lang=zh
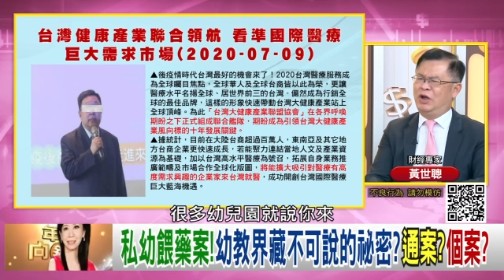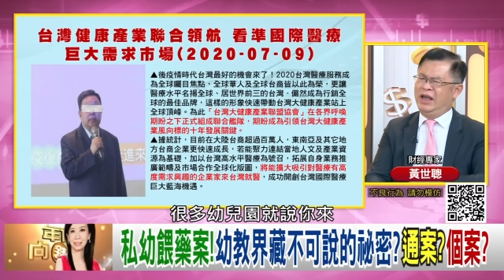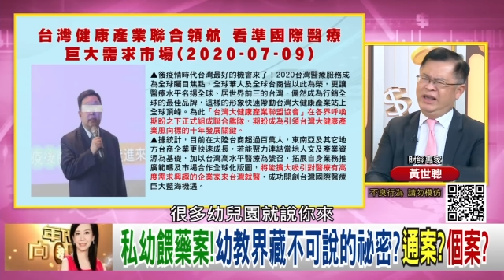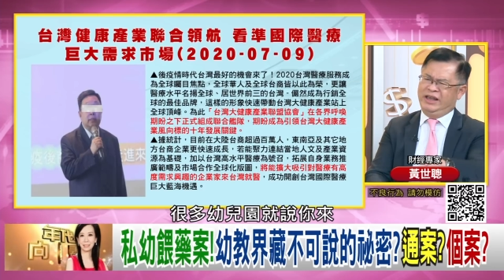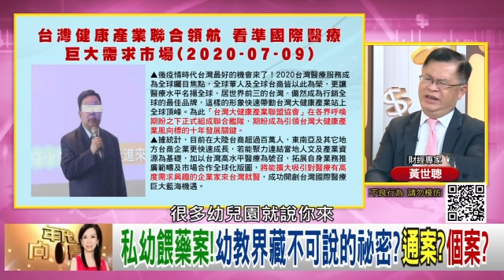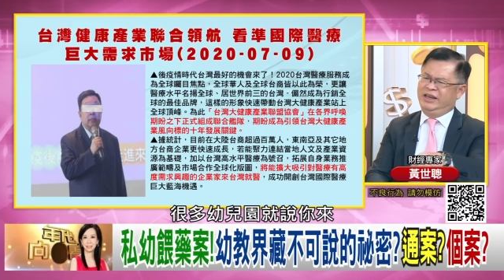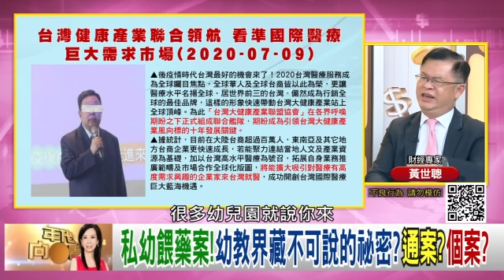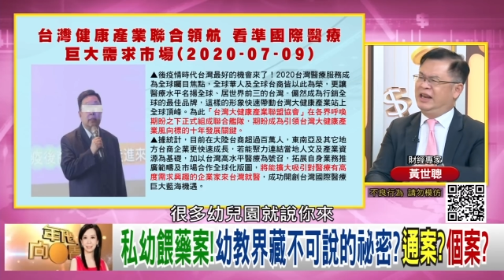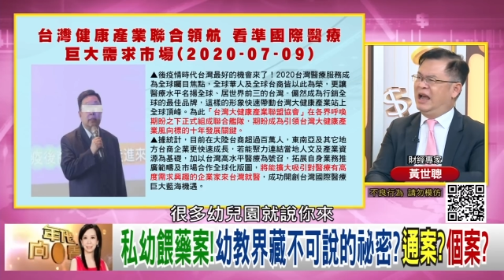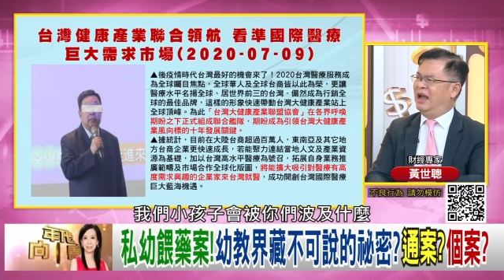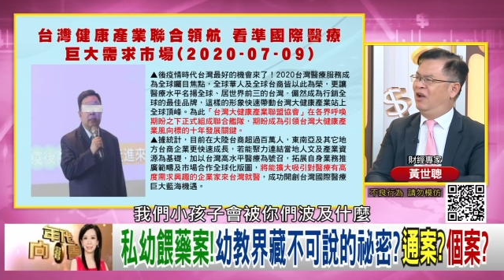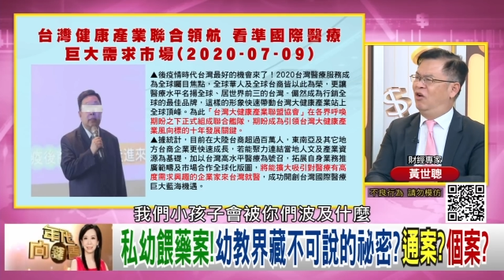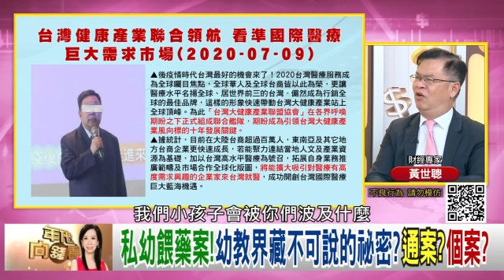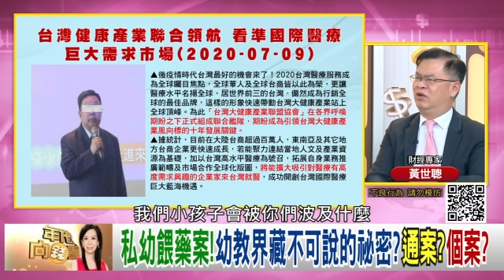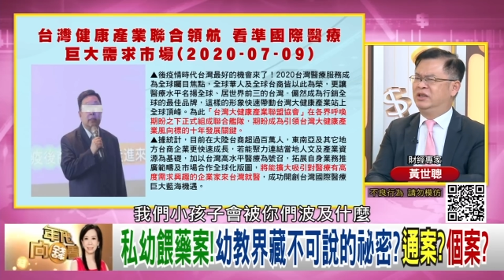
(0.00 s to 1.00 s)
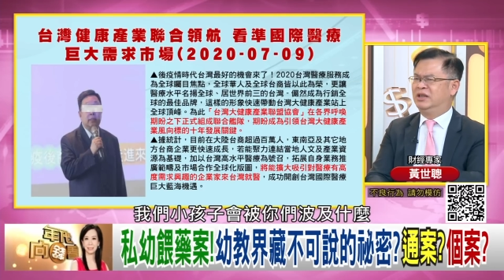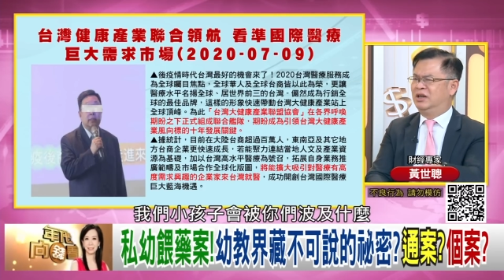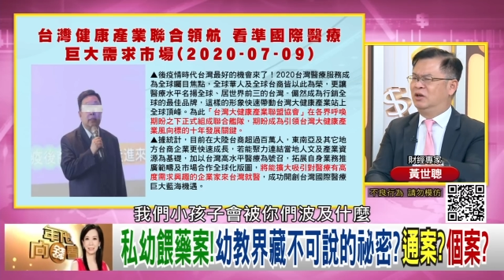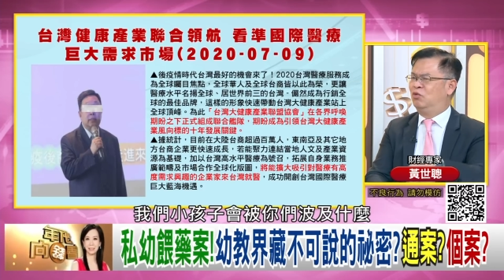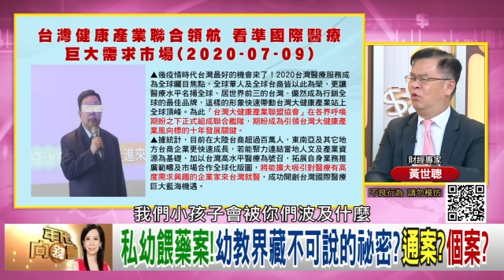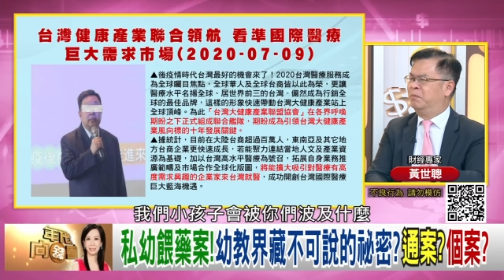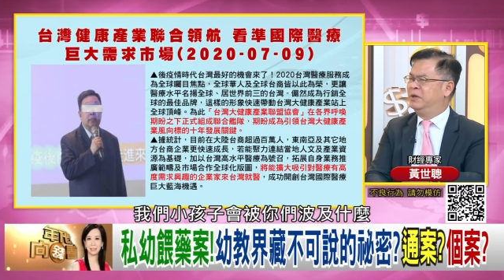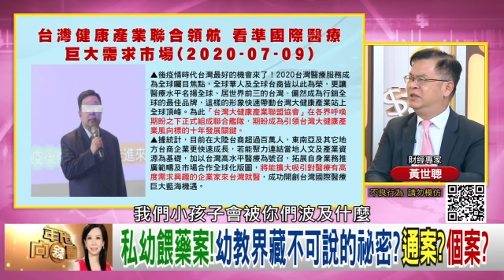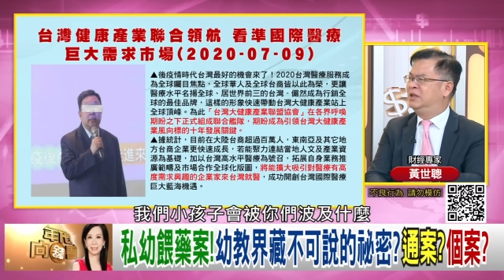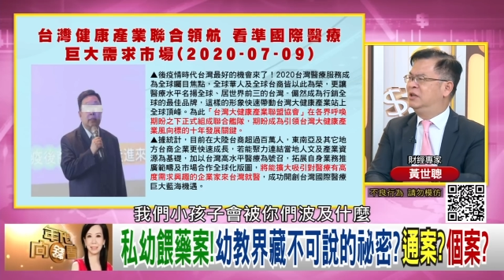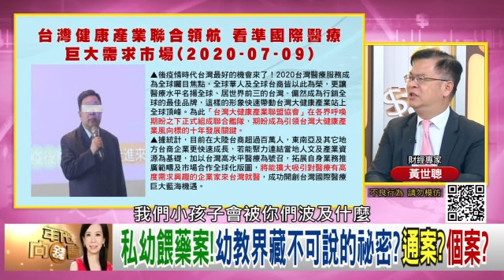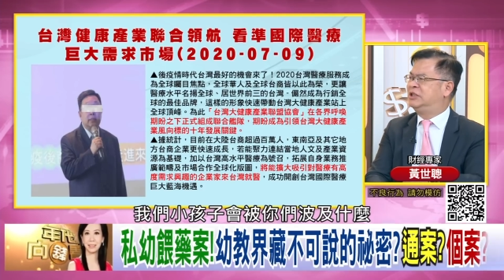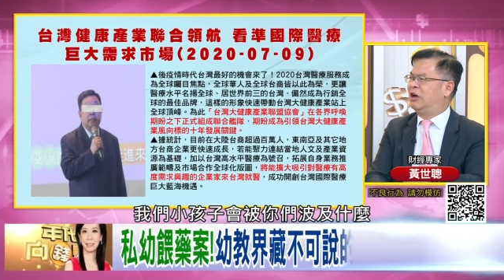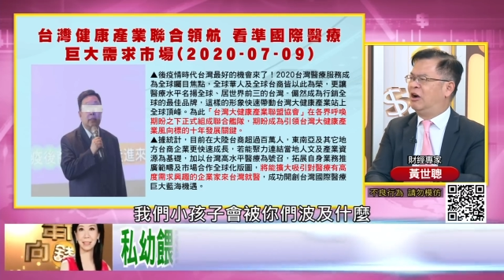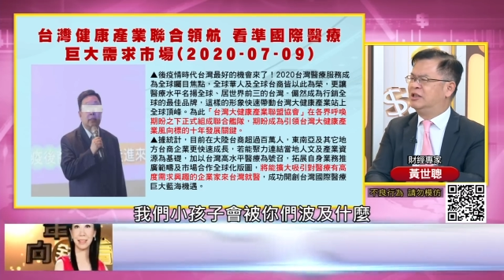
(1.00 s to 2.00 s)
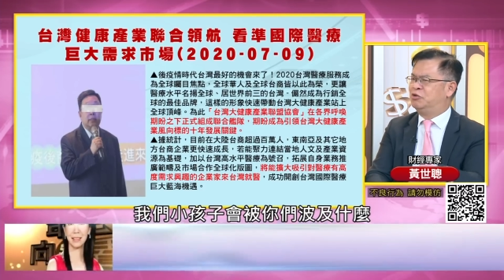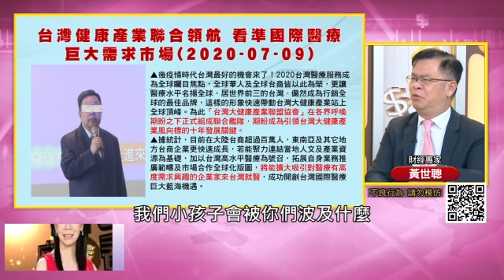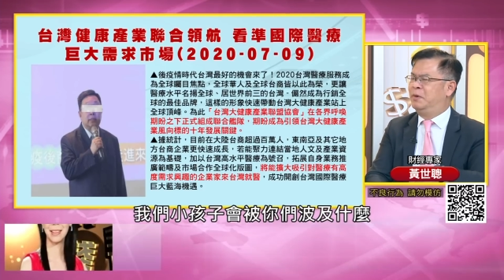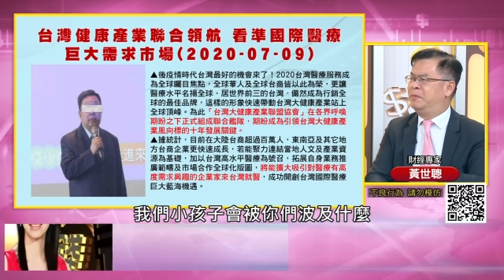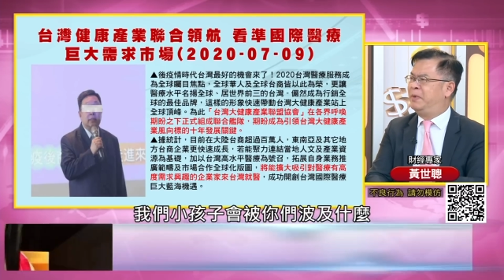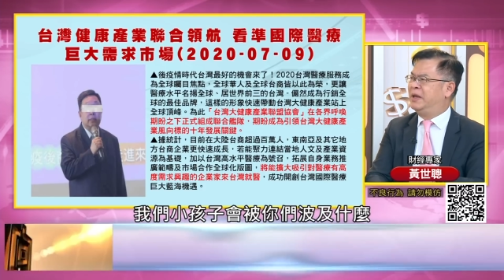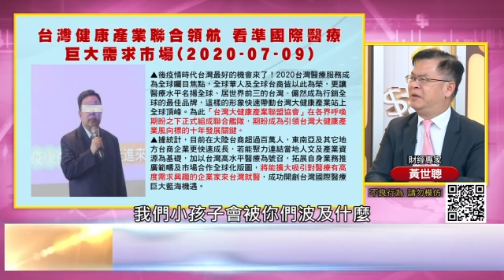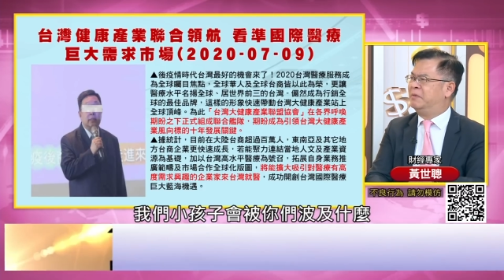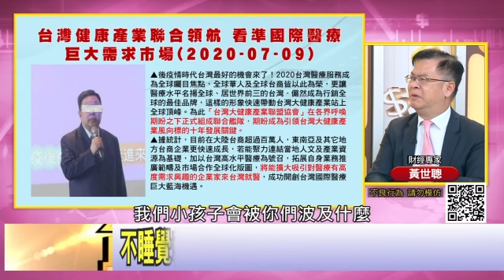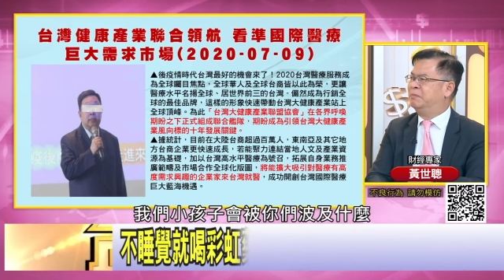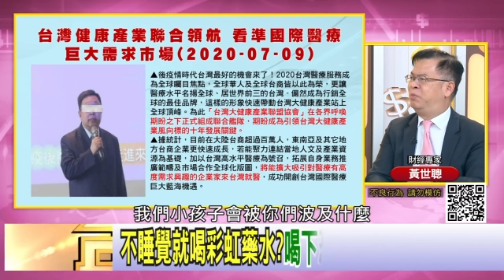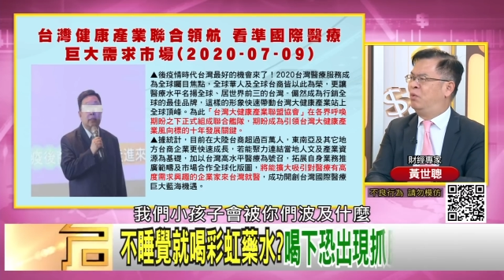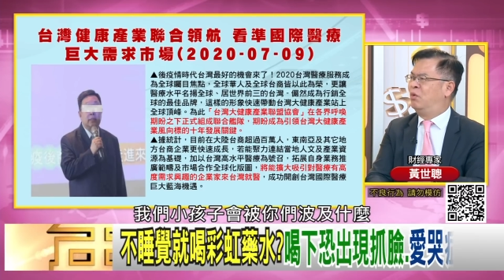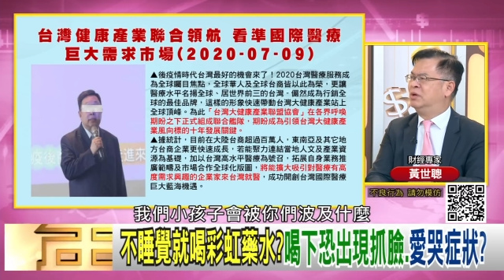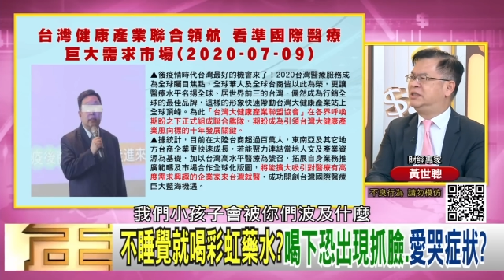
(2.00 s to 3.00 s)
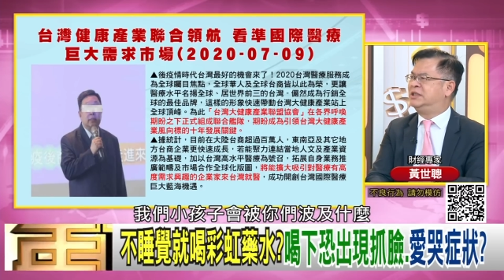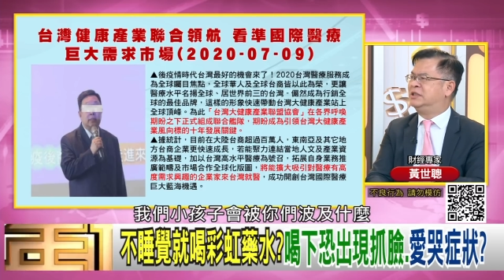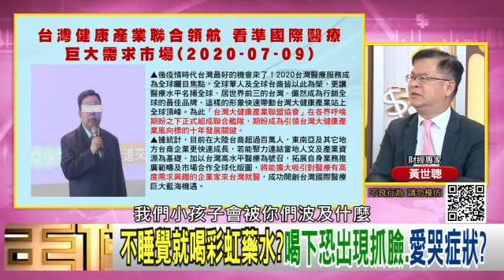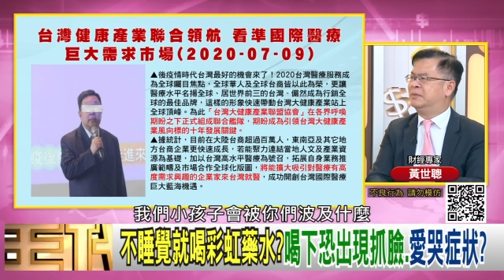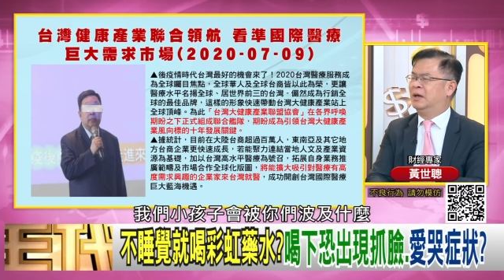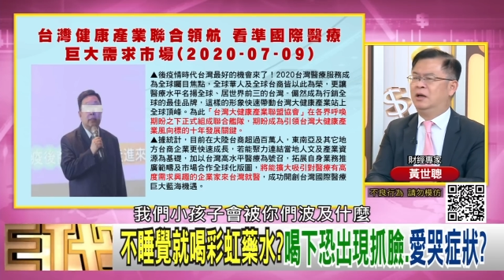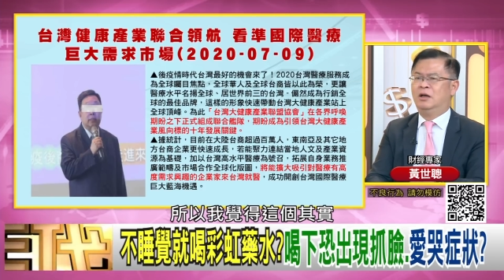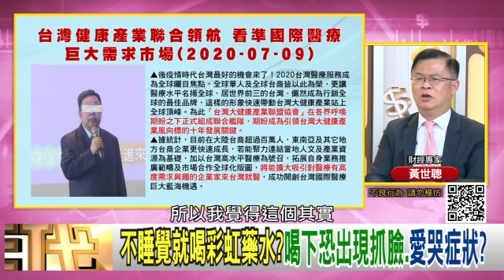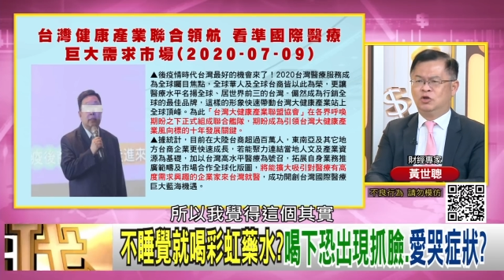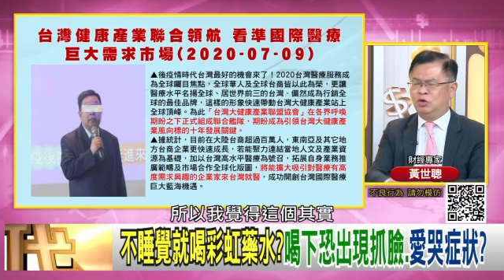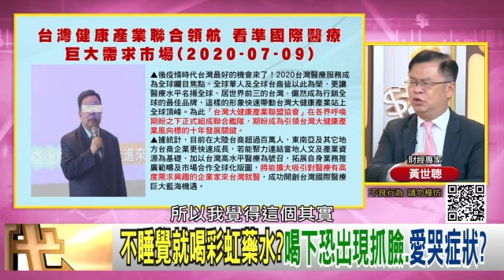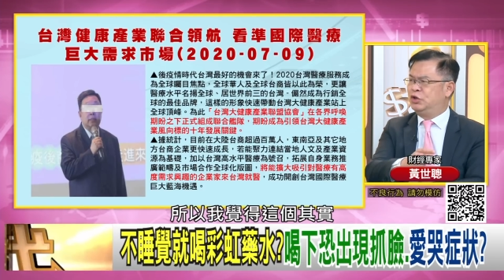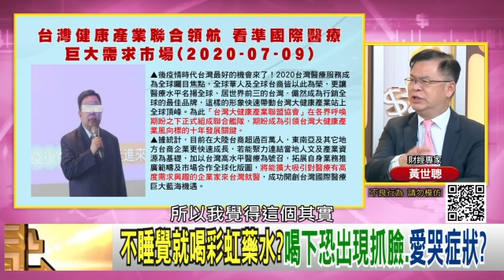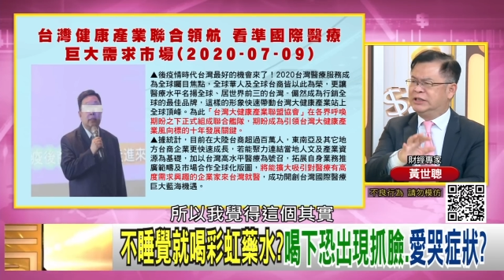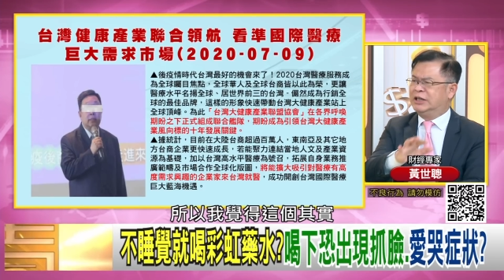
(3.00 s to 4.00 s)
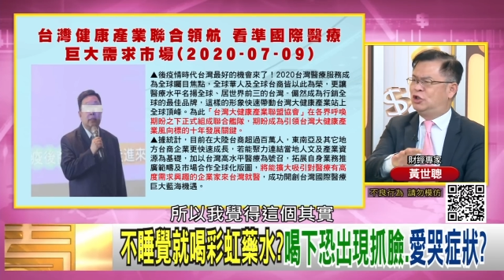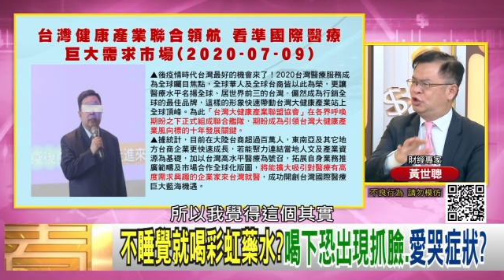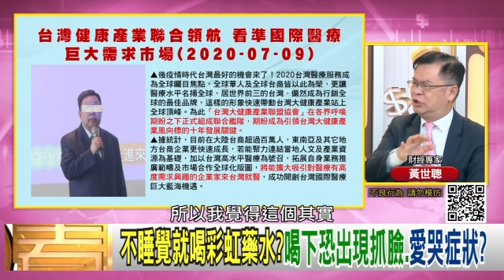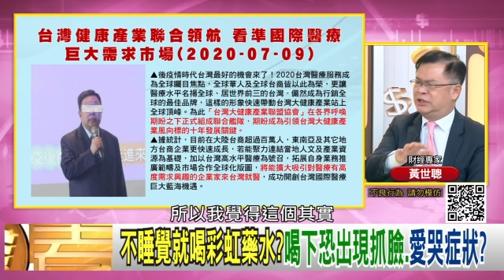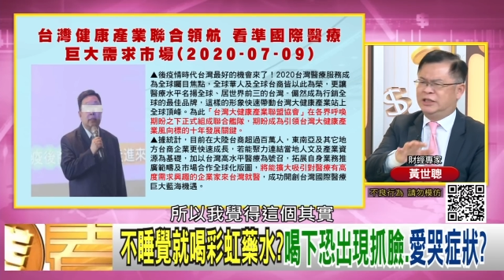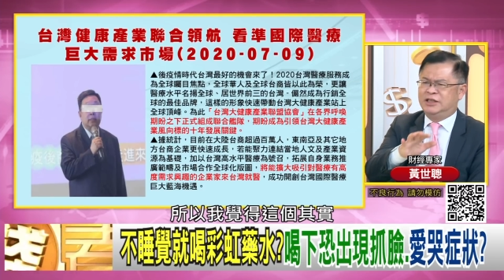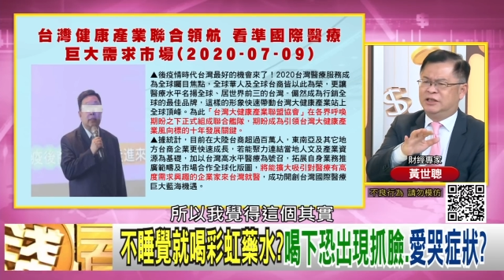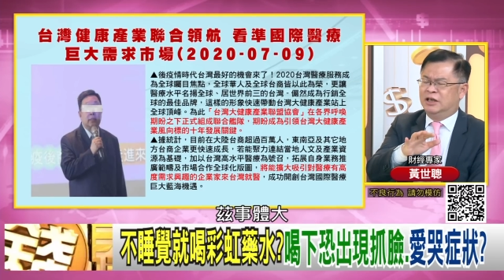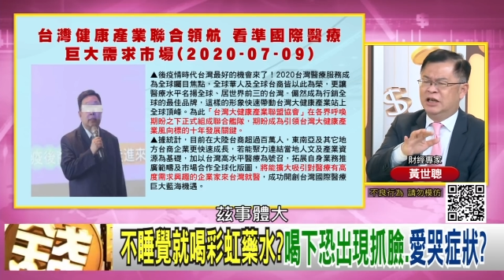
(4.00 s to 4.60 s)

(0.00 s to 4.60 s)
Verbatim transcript: 哎，你来哦，那个我们小孩子会不会被你们泼及什么？”所以我觉得这个其实